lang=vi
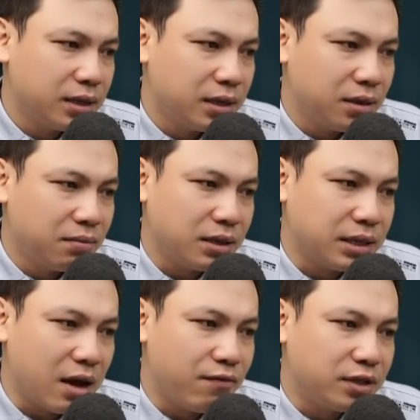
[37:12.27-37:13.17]
Đi với
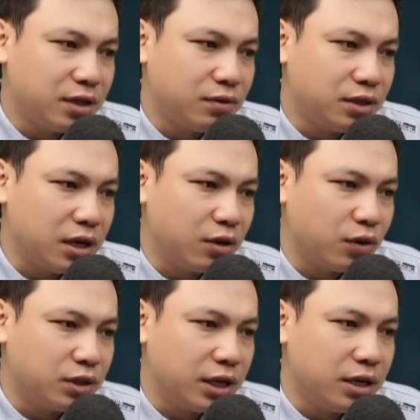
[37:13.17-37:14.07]
ông ta có thêm hai
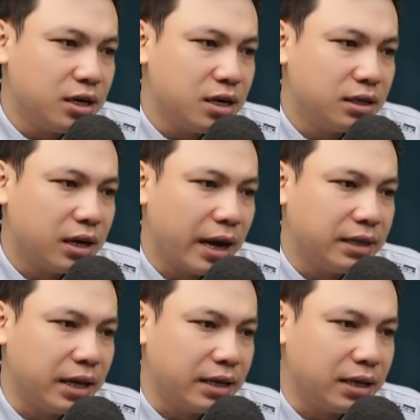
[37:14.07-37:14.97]
người lính áo
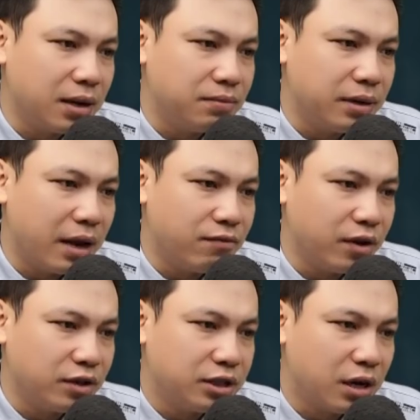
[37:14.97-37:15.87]
vàng, nón
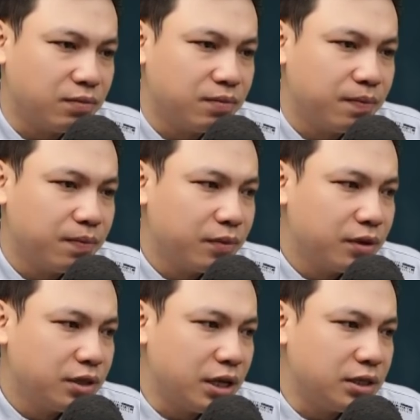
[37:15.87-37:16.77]
vàng, dẫm
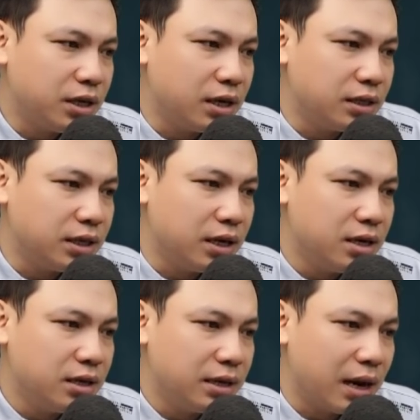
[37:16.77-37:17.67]
chân không,
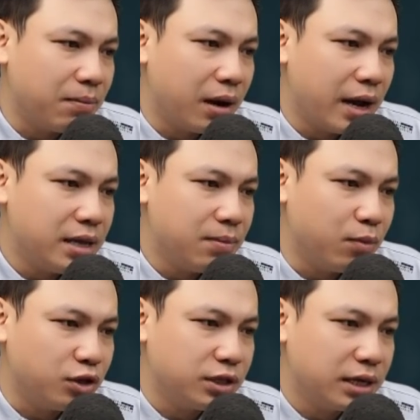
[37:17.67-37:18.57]
nhưng có vẻ
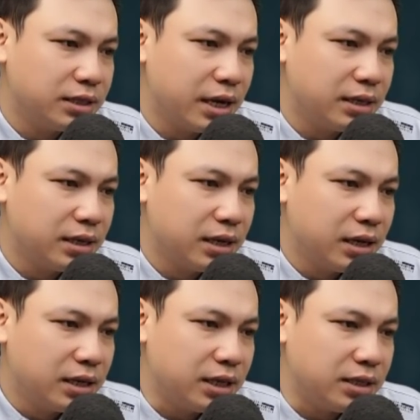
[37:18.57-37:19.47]
oai vệ lắm.
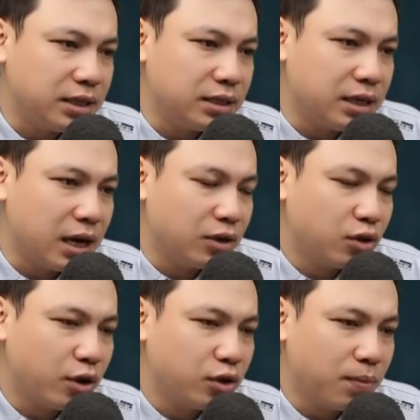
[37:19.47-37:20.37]
Sau ông
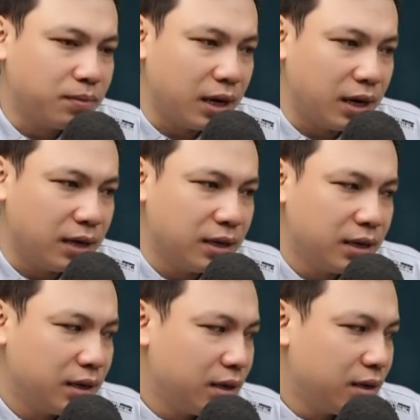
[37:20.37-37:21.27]
quan thì đến lý
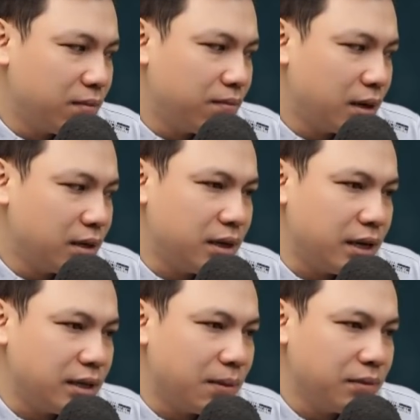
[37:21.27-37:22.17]
trưởng chánh hội
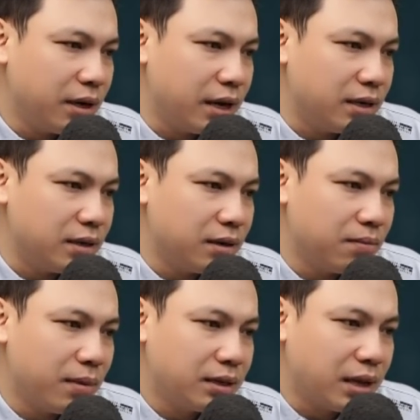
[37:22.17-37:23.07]
phó lý,
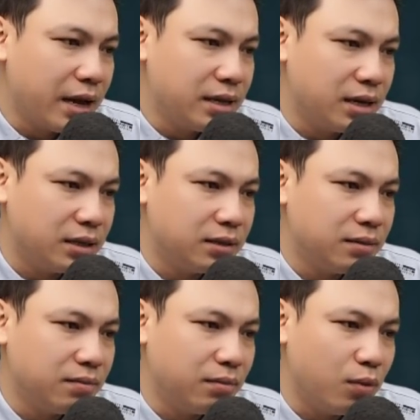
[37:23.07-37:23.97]
hai người tuần và
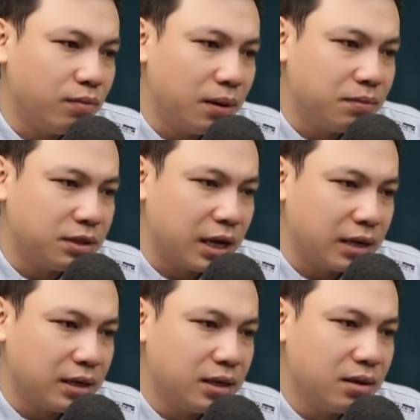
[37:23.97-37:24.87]
đến trăm người
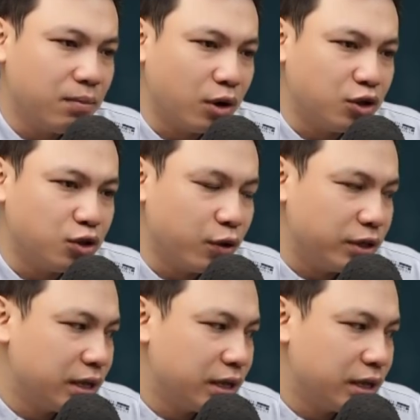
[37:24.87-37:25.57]
kéo nhau đi xem.